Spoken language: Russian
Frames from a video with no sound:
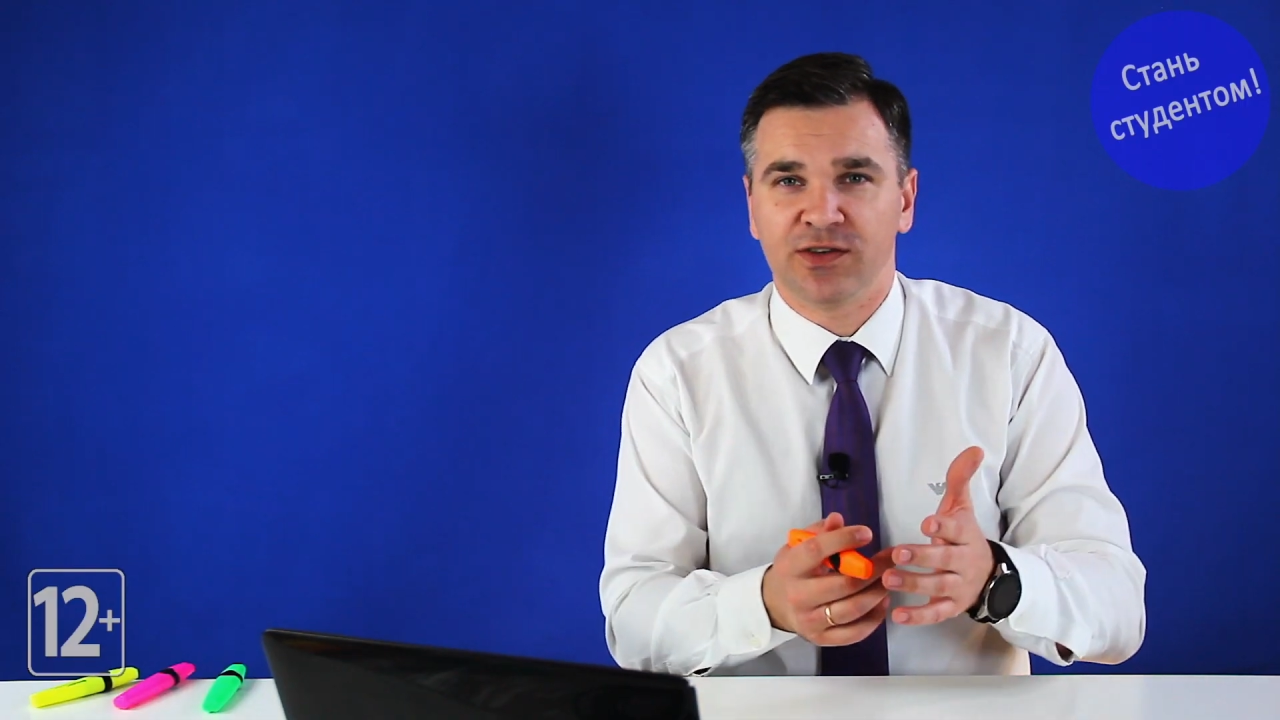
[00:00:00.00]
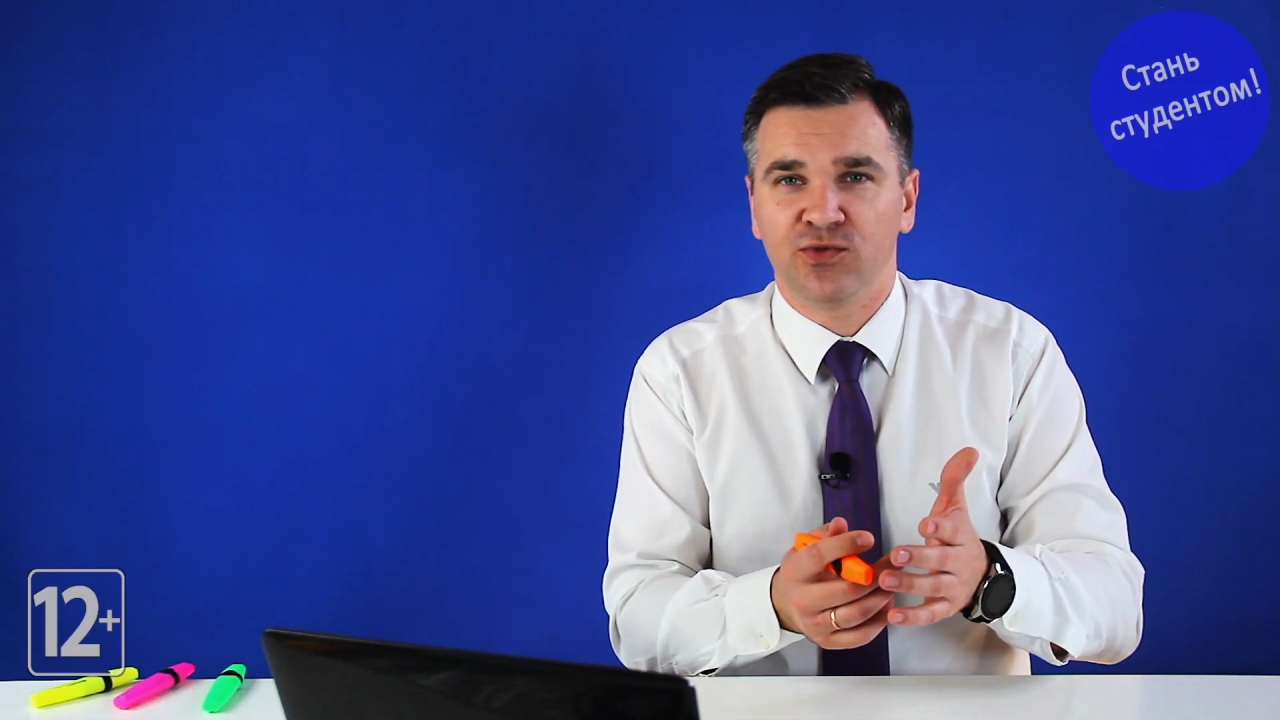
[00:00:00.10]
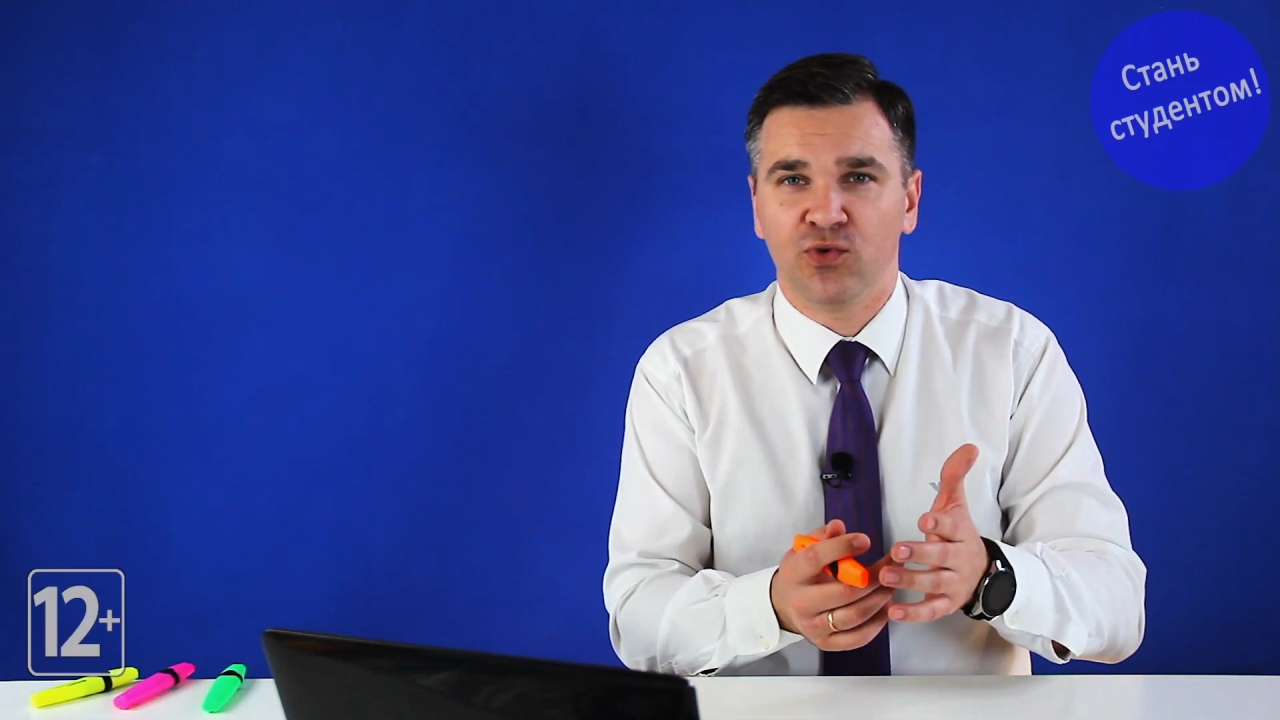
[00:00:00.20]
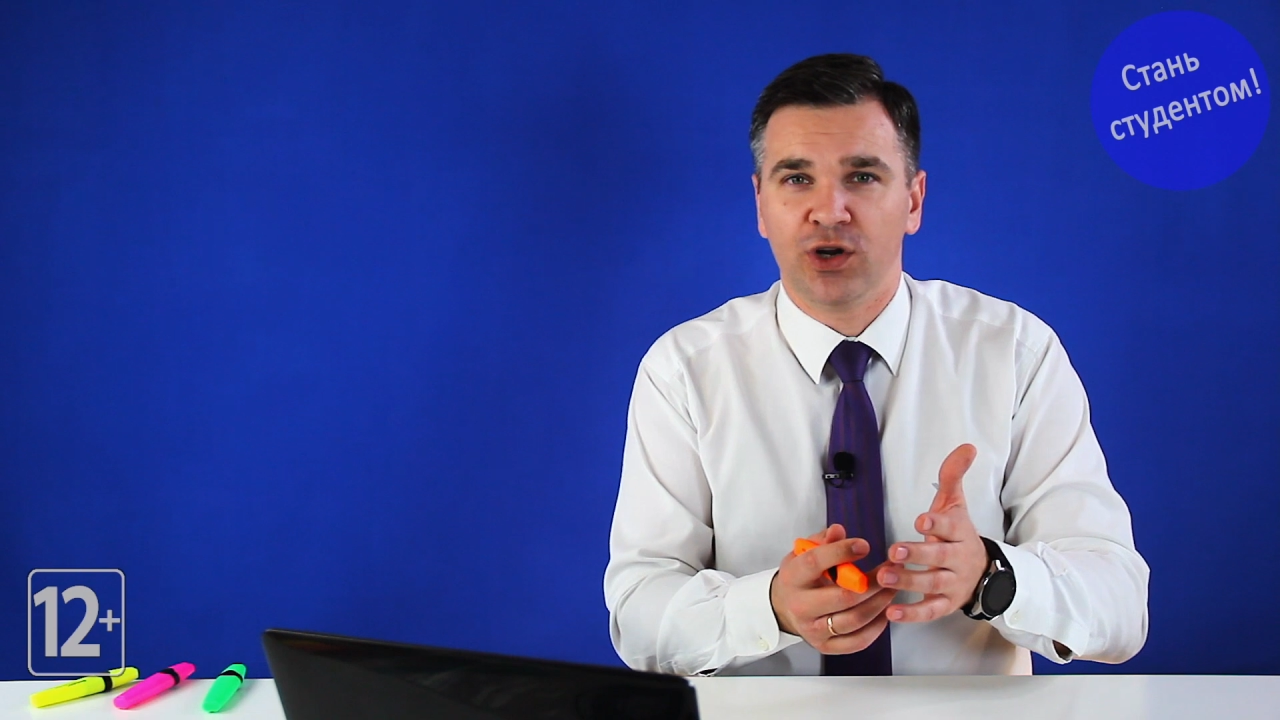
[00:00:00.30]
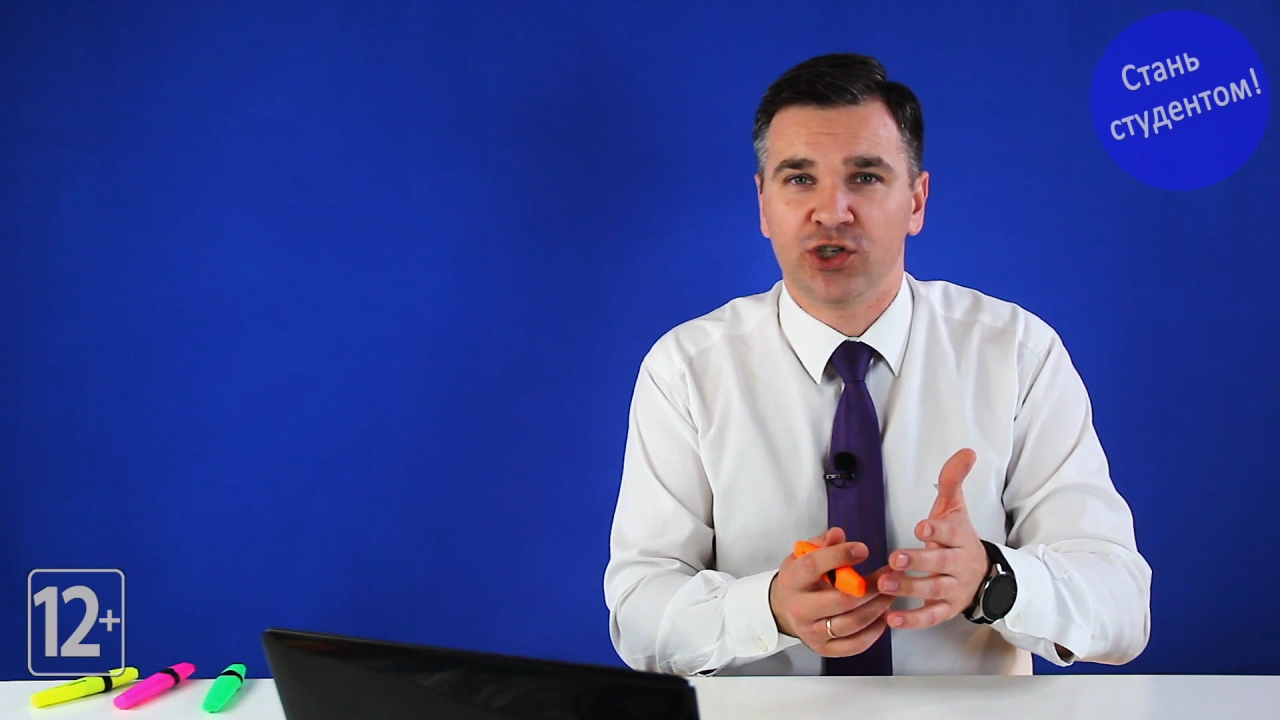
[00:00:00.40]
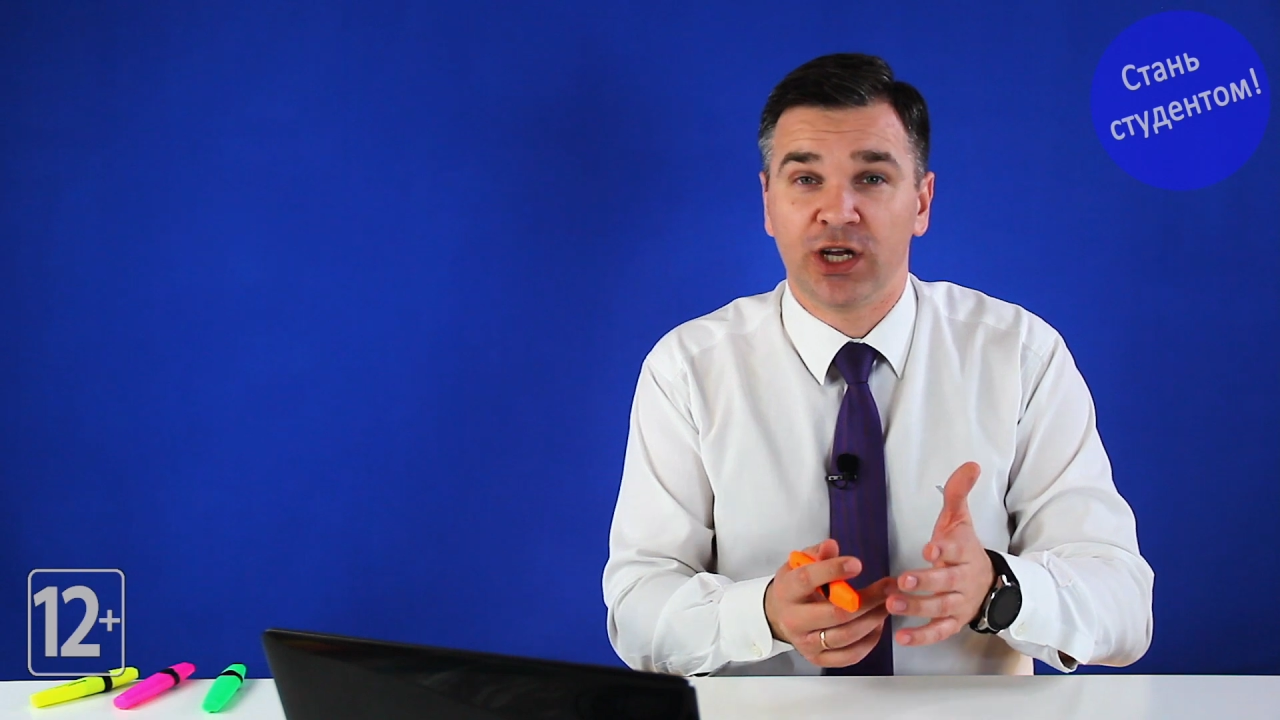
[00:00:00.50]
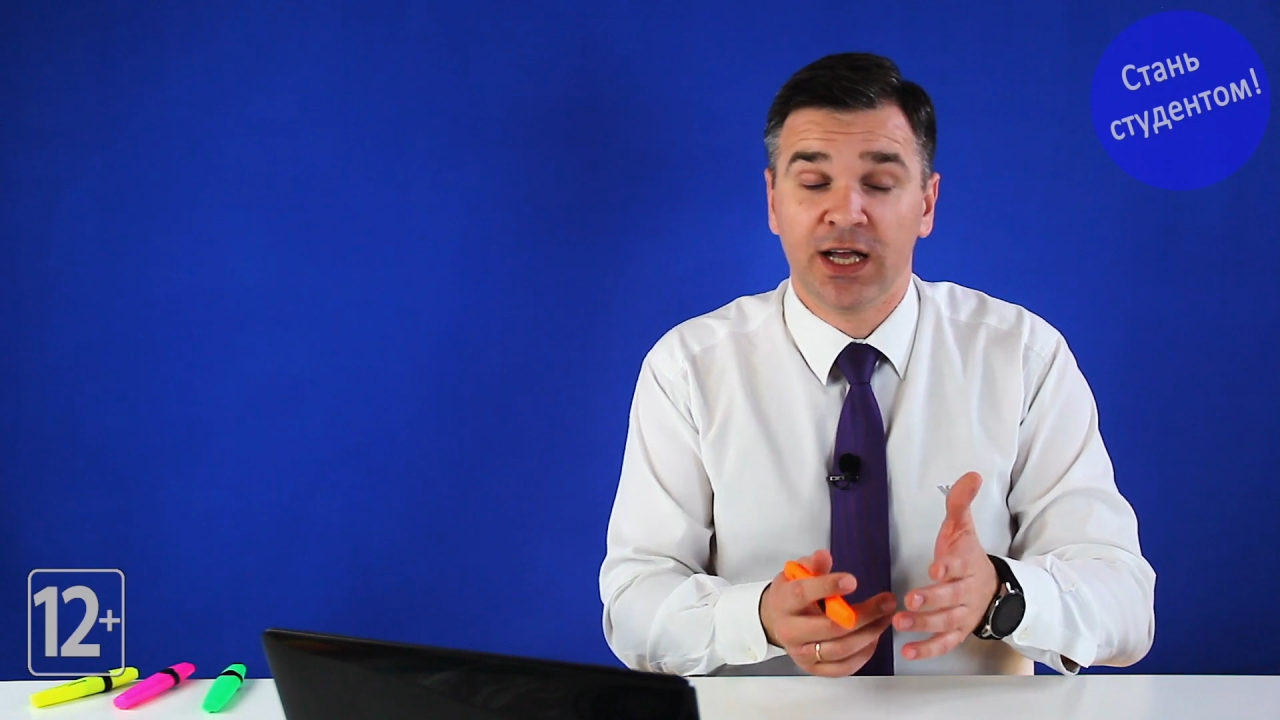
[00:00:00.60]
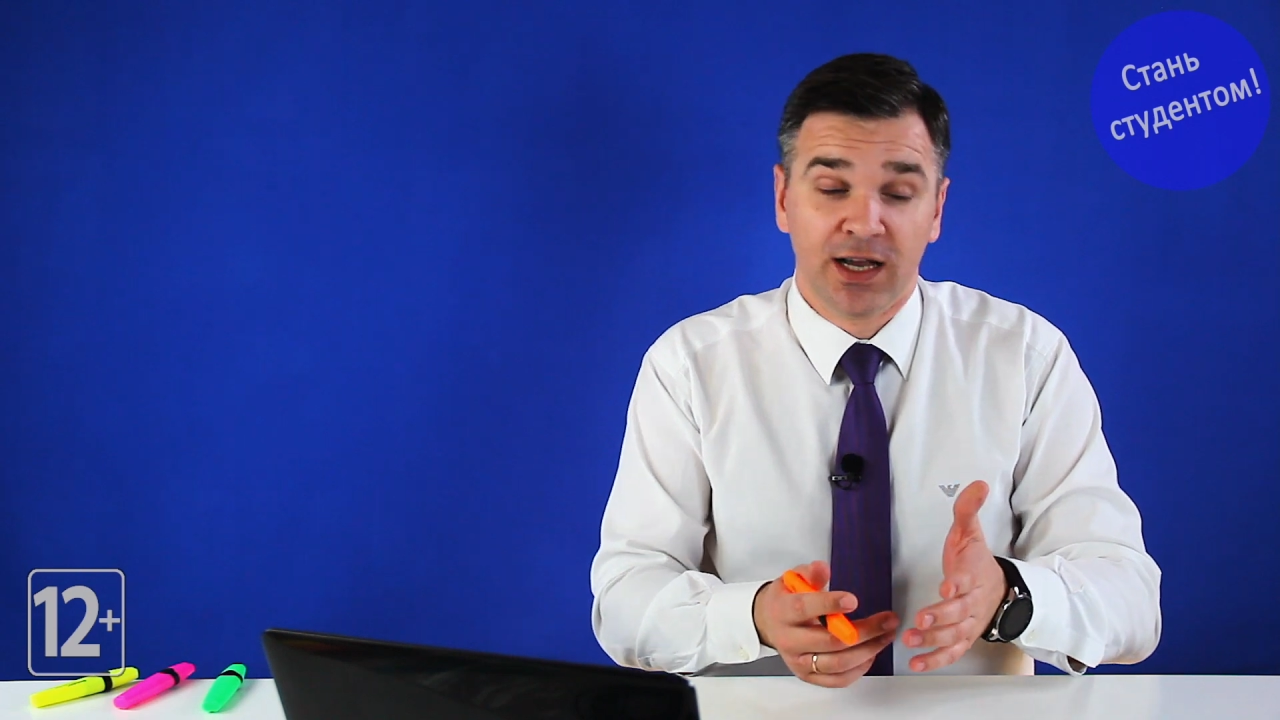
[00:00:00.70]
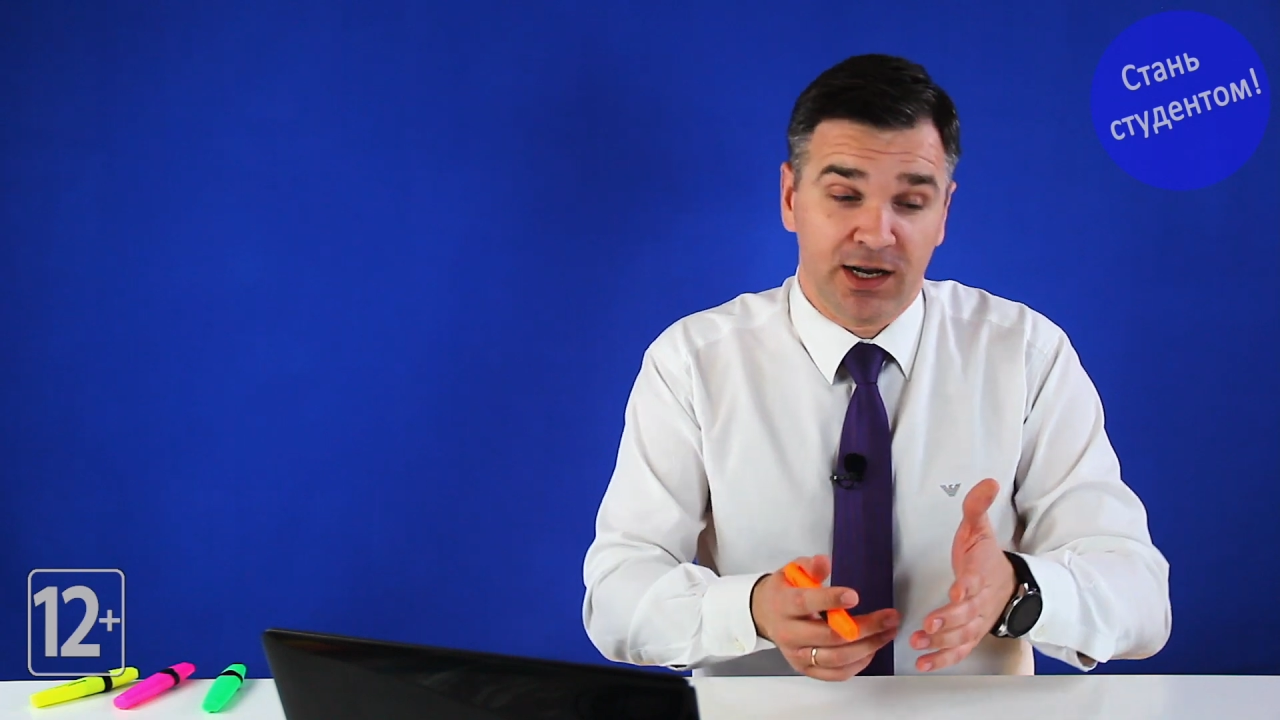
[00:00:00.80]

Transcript: в колледже,